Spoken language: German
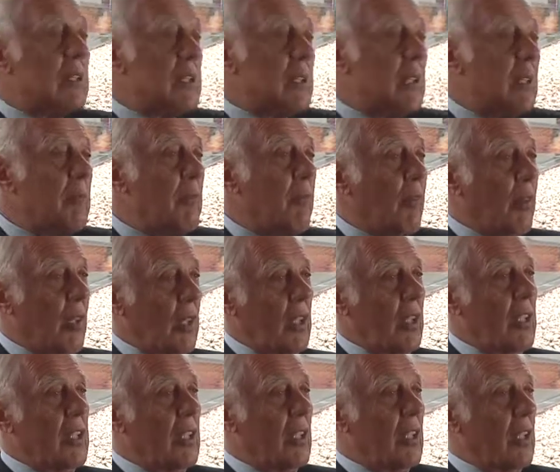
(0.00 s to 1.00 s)
in sieben
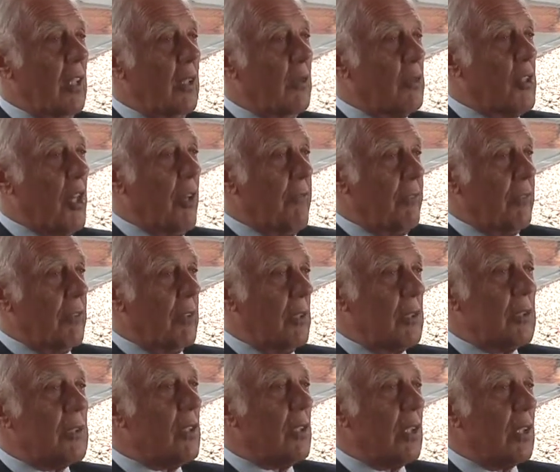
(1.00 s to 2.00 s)
Siebenferringen im Geschäft,
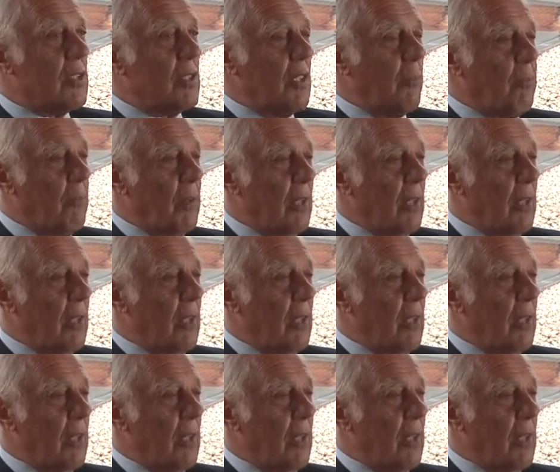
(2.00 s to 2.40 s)
das interessiert